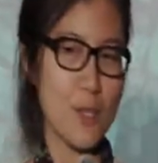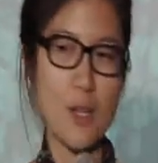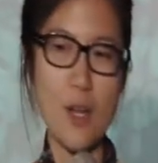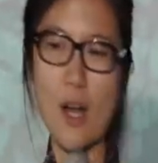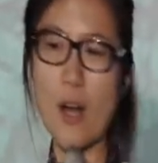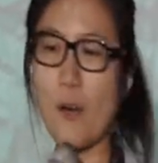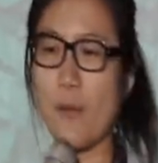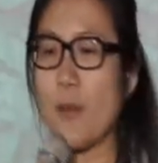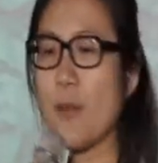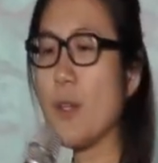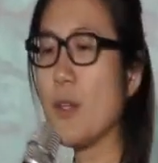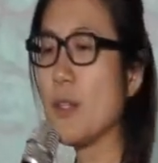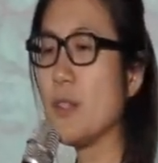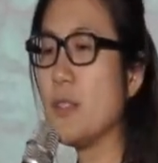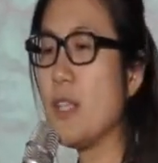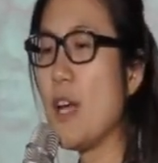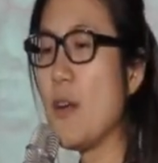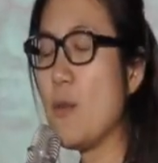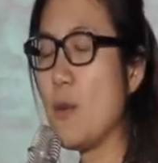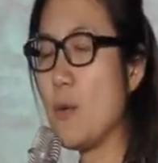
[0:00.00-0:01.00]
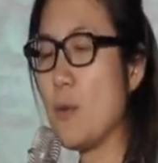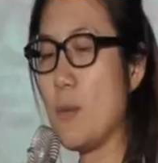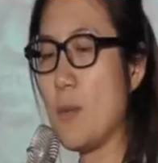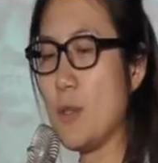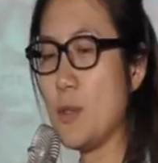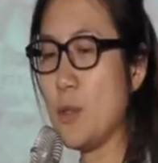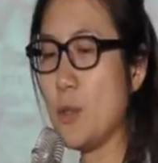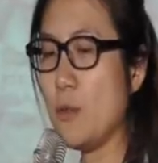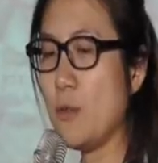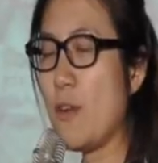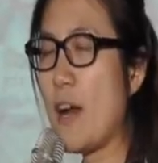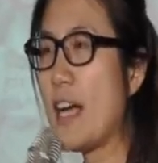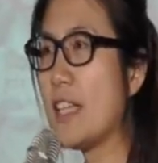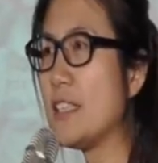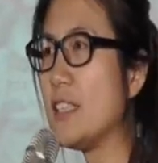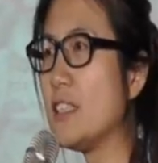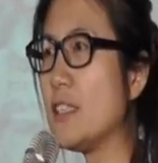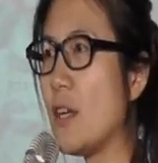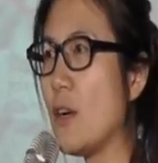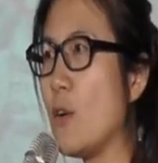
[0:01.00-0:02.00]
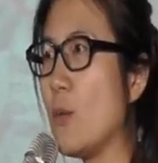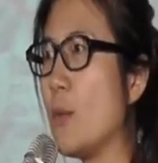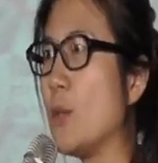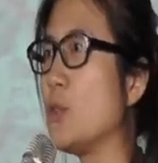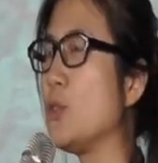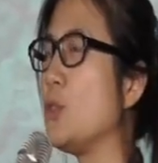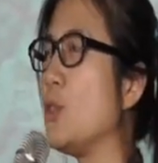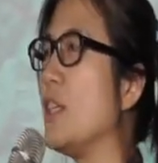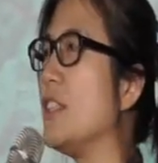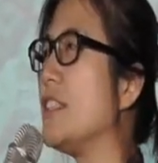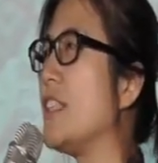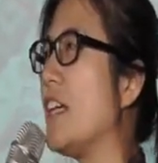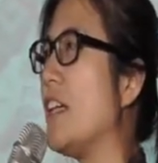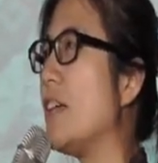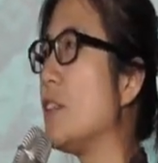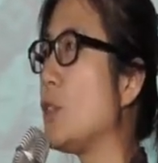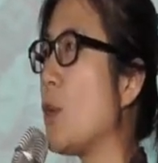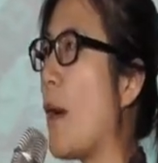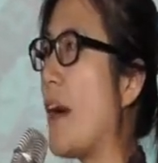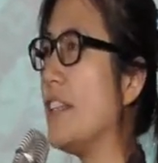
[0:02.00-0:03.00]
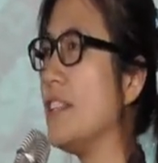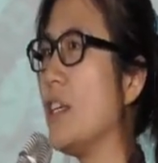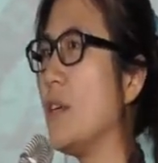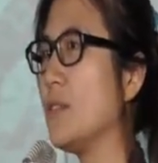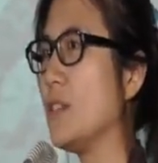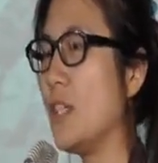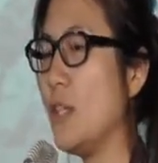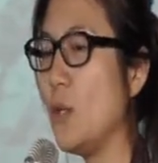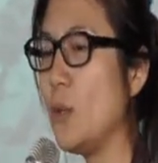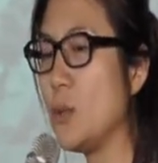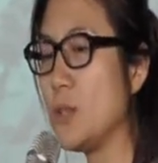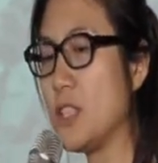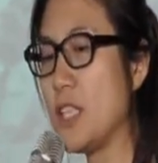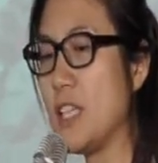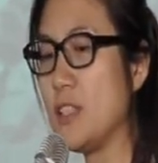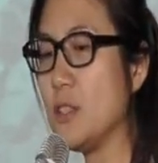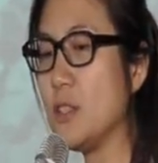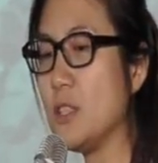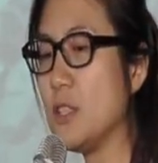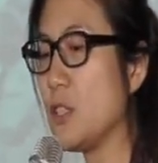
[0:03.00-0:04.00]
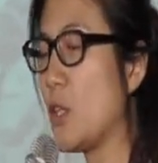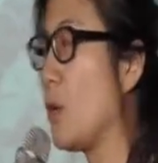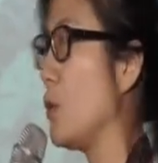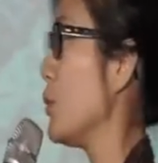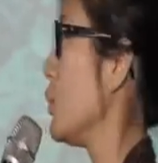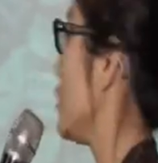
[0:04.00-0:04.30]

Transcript: 哦，在我我们出发是从我们选择了传统的路线，就是从